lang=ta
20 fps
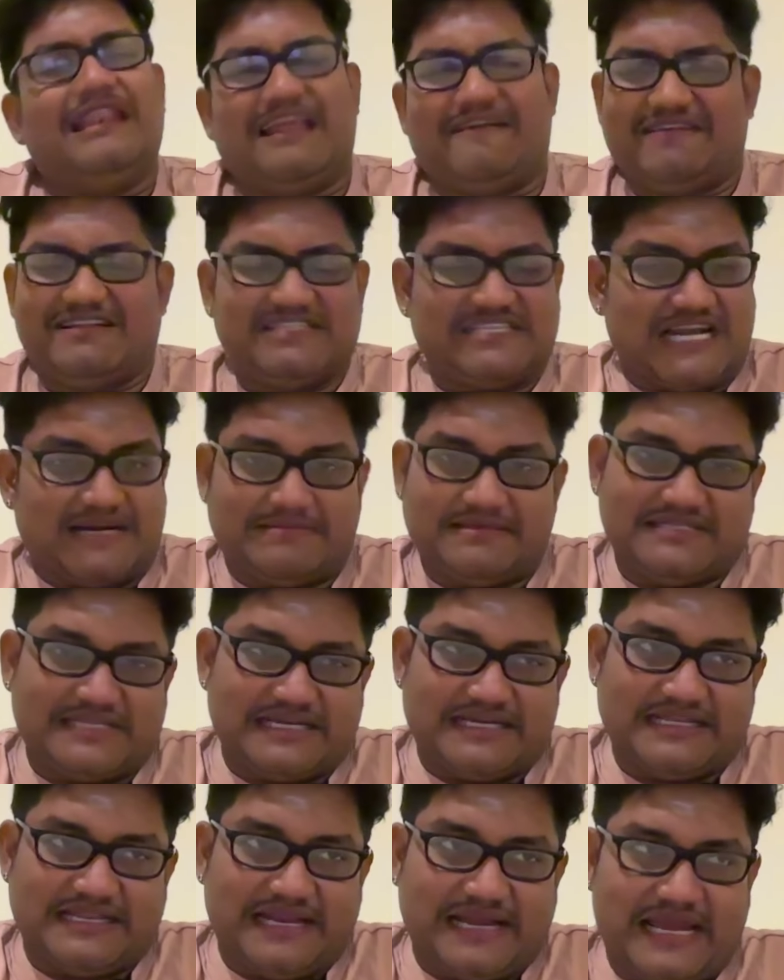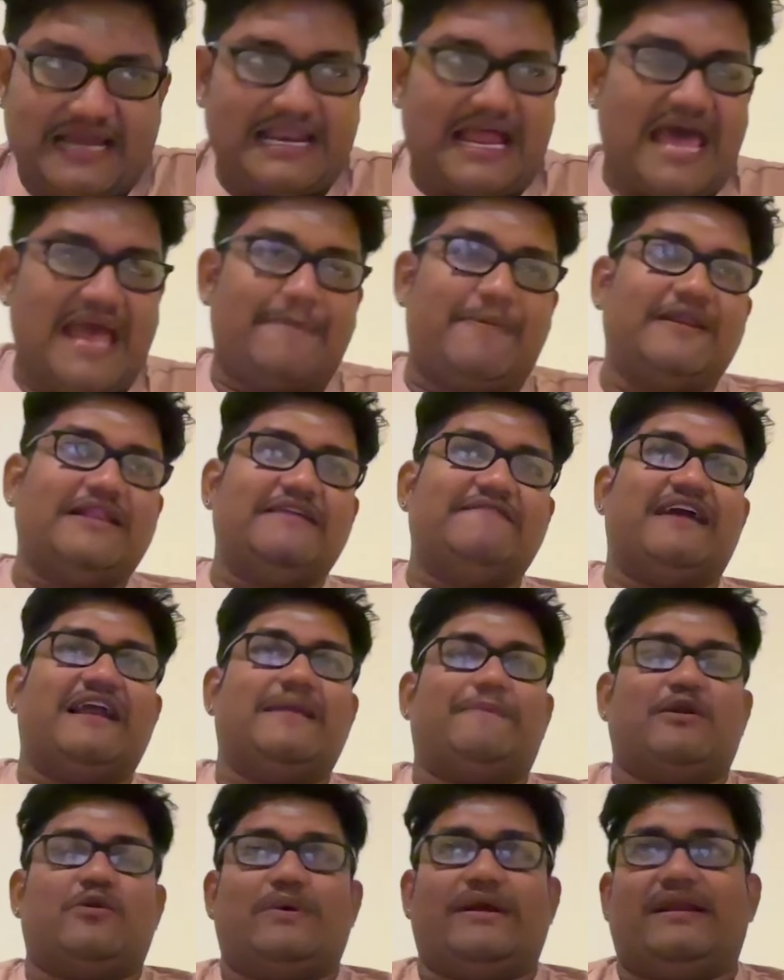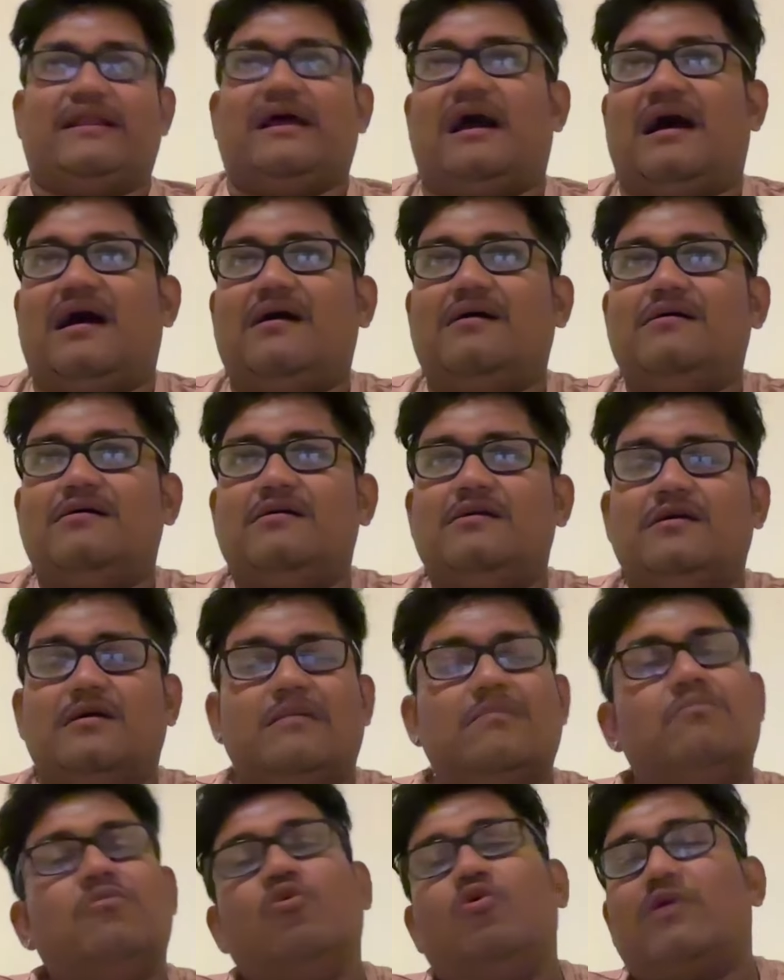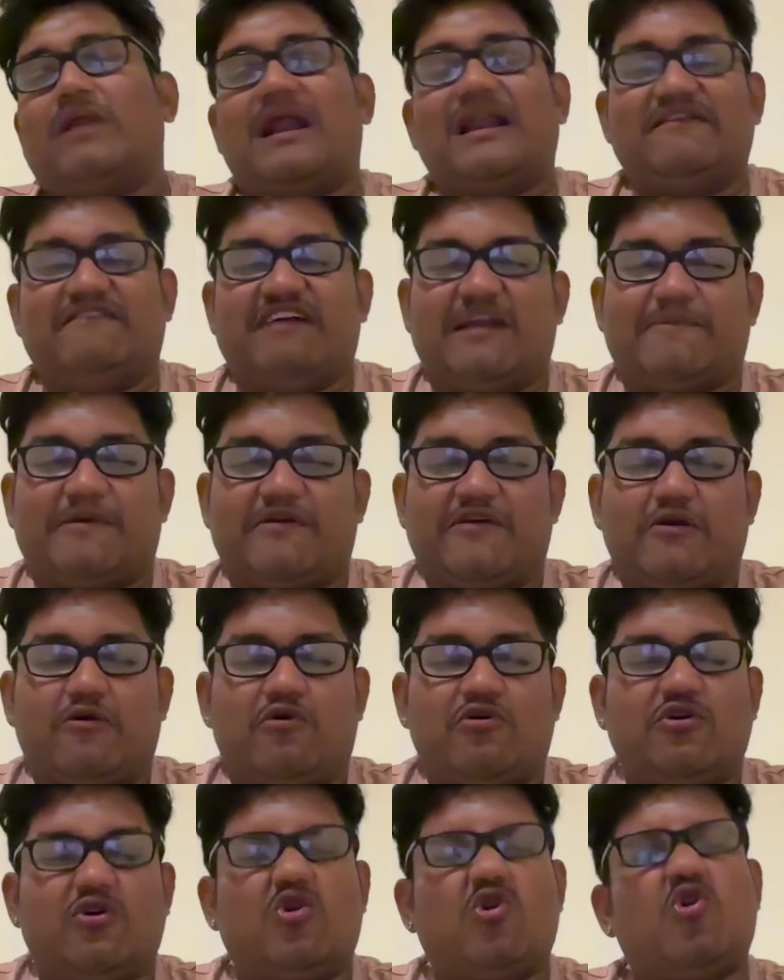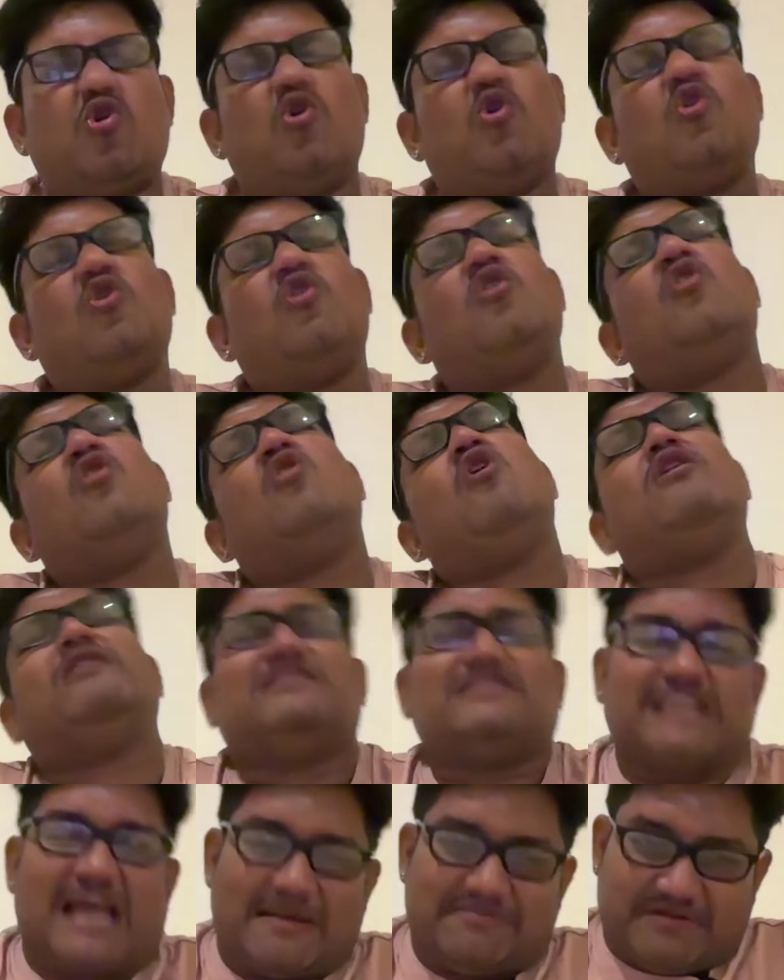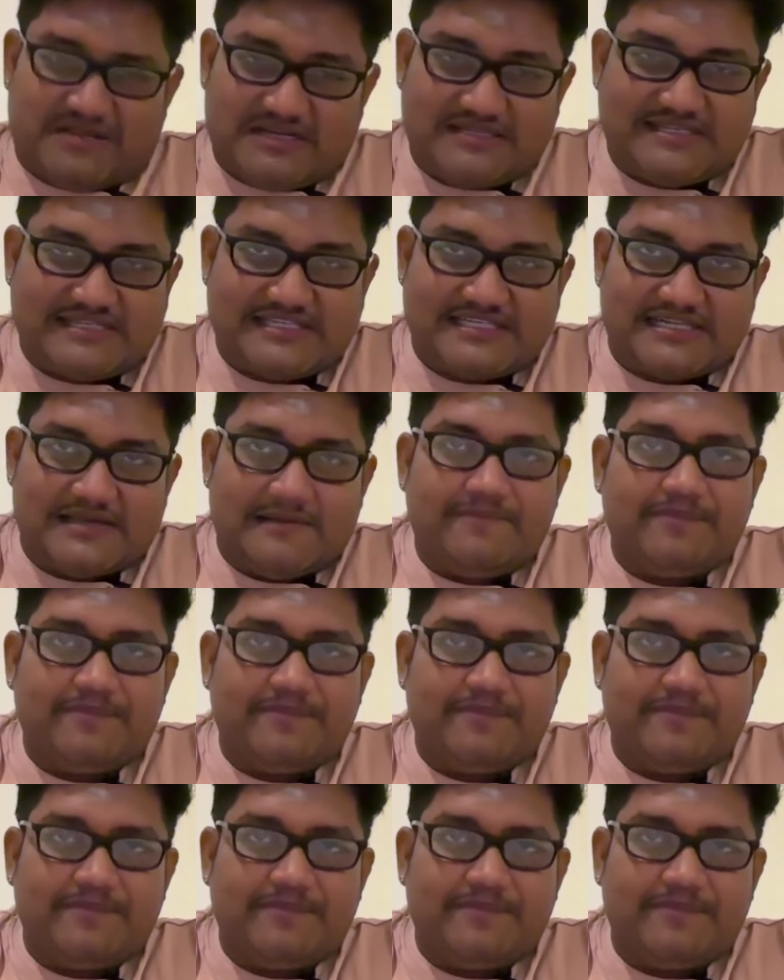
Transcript: லெவன் சாப்டர்ஸ் இருக்குது இல்லைங்க நான் எப்படி டிவைட் பண்ணுவேன்னா மூணா டிவைட் பண்ணுவேன் ஒன்று கோர் சாப்டர்ஸ்